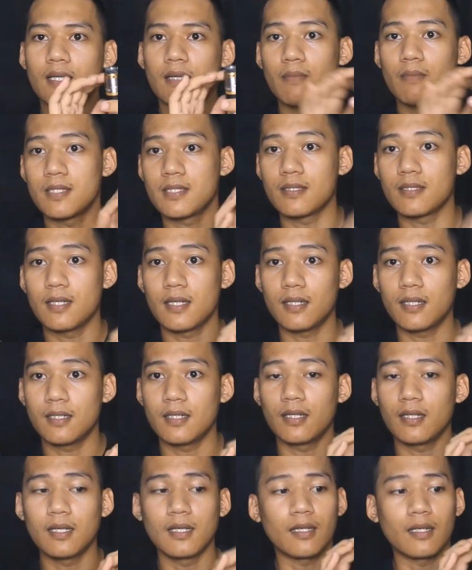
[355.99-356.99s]
labas niya
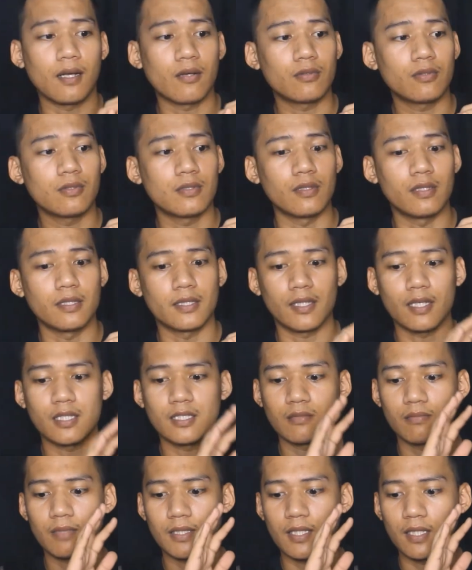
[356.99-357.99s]
na nag-ground in
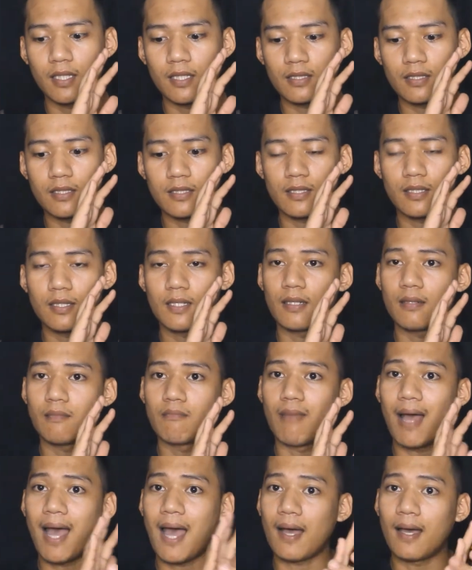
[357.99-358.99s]
case madikit siya sa
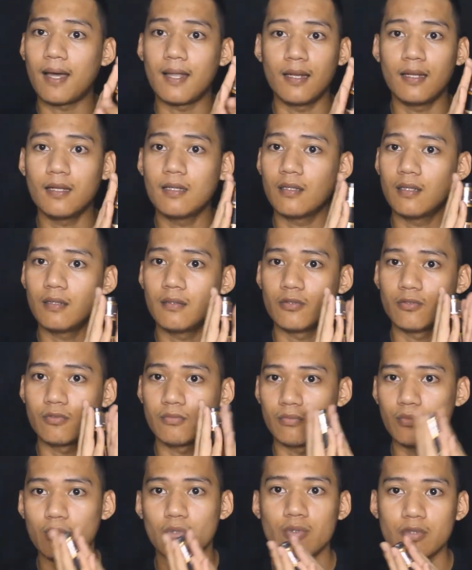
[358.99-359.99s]
bakal
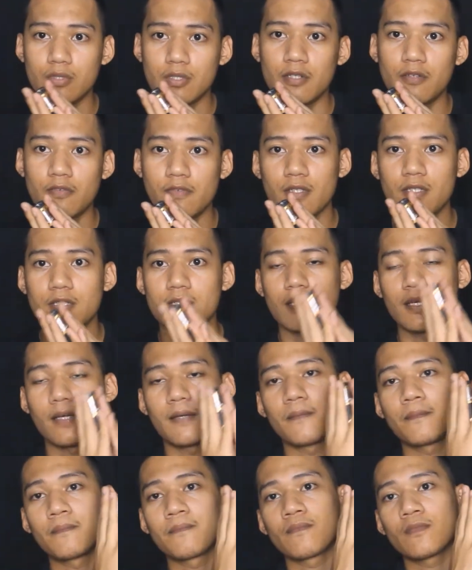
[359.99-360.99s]
yung buong surface
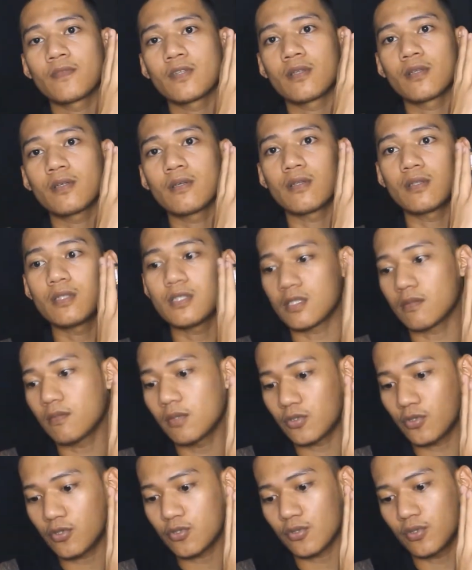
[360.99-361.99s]
niya hindi siya
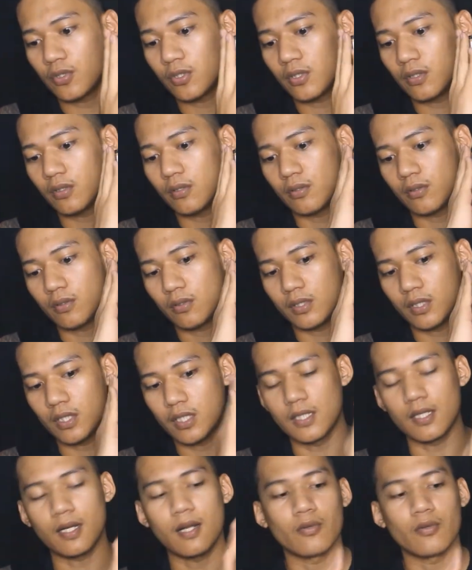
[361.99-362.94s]
magsho-short hindi